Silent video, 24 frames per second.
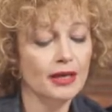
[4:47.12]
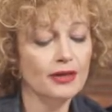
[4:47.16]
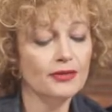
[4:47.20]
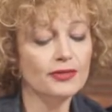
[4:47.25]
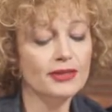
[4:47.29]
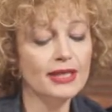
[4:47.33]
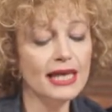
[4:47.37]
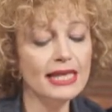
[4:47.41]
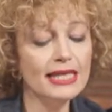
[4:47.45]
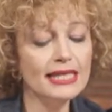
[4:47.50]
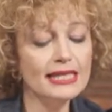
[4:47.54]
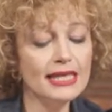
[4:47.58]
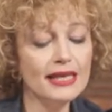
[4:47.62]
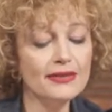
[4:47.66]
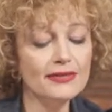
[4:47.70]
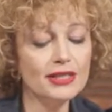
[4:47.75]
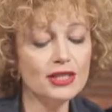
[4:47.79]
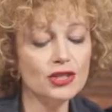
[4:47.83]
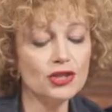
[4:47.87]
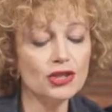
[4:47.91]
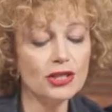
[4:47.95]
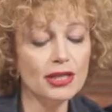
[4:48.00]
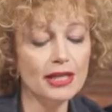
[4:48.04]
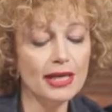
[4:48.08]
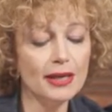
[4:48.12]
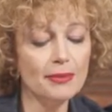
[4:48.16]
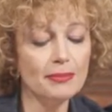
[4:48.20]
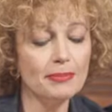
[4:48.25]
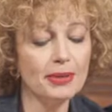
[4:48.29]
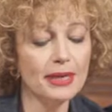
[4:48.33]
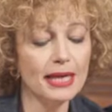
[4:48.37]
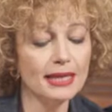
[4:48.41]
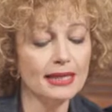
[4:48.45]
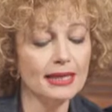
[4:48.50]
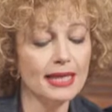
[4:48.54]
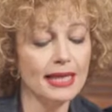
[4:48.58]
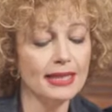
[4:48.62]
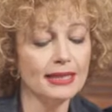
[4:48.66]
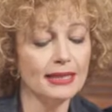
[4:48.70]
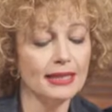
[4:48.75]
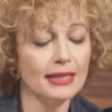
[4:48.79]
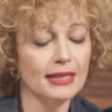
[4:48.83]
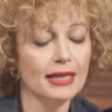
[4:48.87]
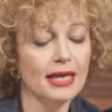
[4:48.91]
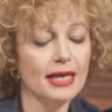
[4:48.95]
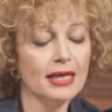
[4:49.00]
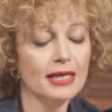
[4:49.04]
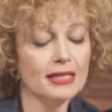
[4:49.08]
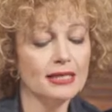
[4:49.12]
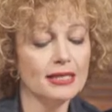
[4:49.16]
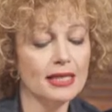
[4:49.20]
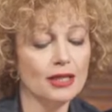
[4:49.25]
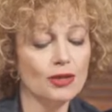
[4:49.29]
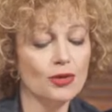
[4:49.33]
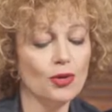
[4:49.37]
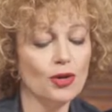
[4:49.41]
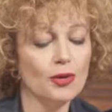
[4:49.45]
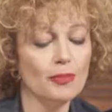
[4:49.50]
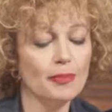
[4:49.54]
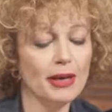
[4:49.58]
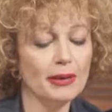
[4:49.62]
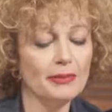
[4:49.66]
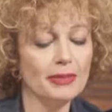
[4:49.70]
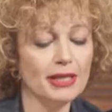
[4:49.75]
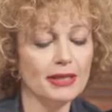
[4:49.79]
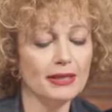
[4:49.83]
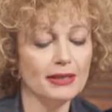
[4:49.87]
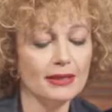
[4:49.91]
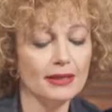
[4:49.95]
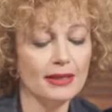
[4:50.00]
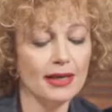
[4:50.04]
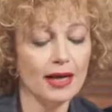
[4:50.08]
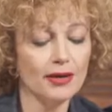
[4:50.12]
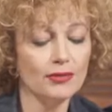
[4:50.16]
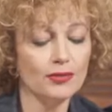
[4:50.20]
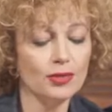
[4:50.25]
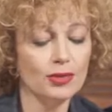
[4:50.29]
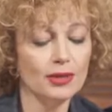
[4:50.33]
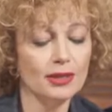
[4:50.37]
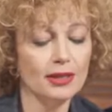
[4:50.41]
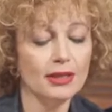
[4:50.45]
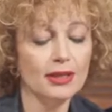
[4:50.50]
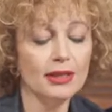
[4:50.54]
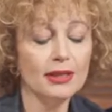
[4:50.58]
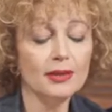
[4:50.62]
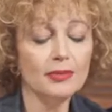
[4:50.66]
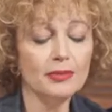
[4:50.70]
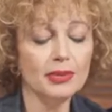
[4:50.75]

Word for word: Вдали завидишь шлем бродатый, залог победы роковой,